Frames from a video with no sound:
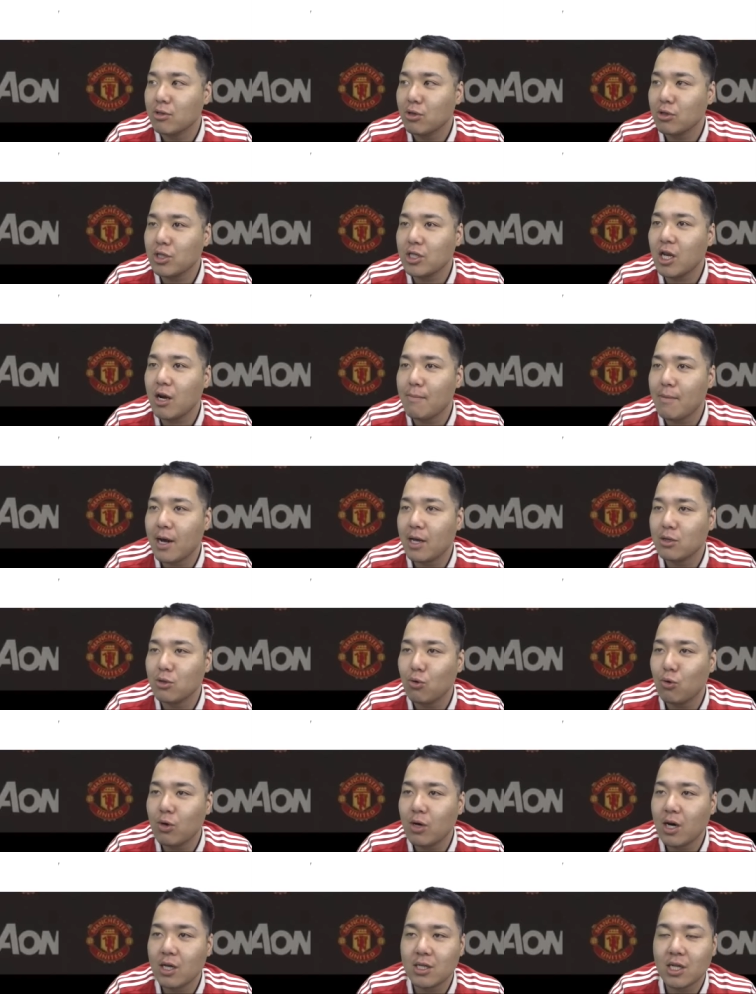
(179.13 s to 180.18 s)
そしたらまあ
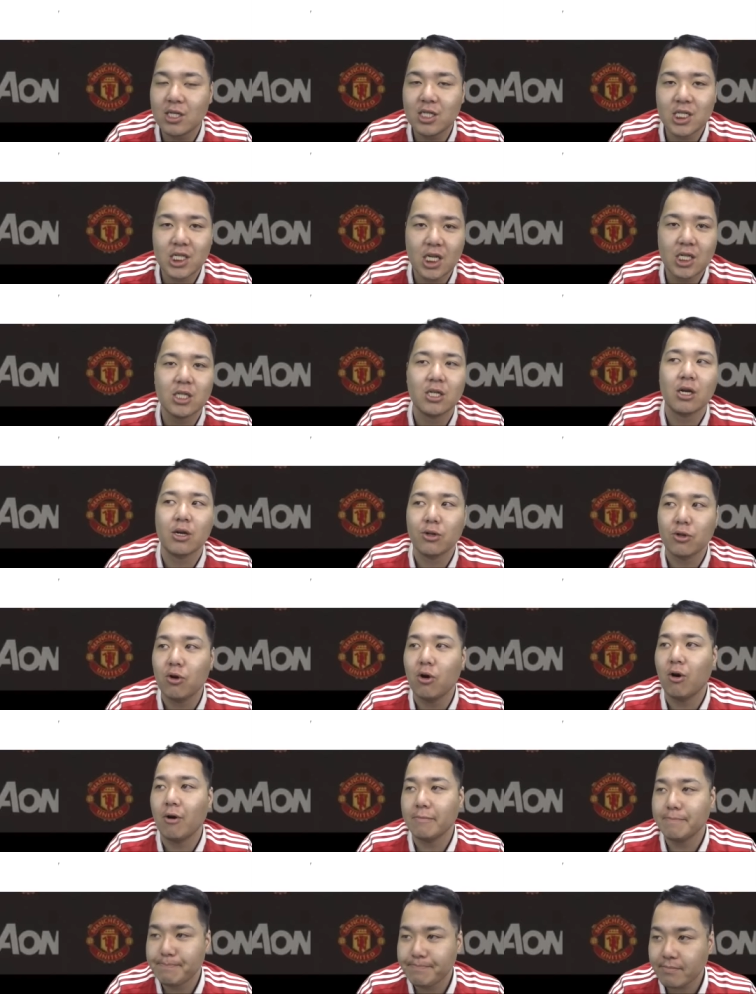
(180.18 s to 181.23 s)
動画は出せないんだけ
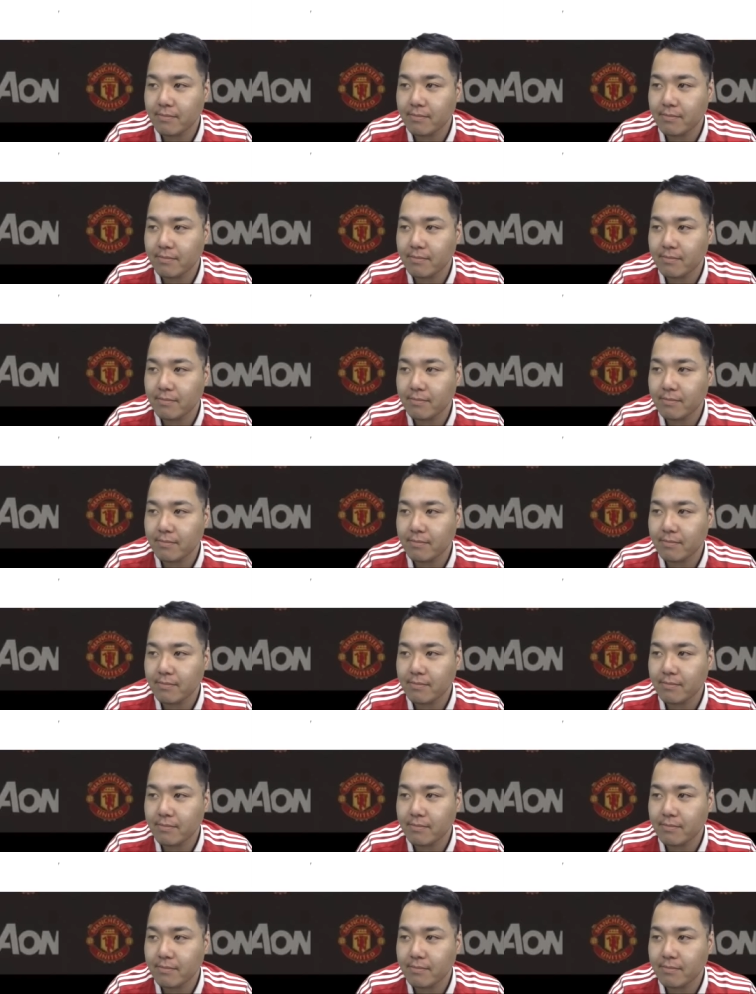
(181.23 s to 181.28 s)
ど、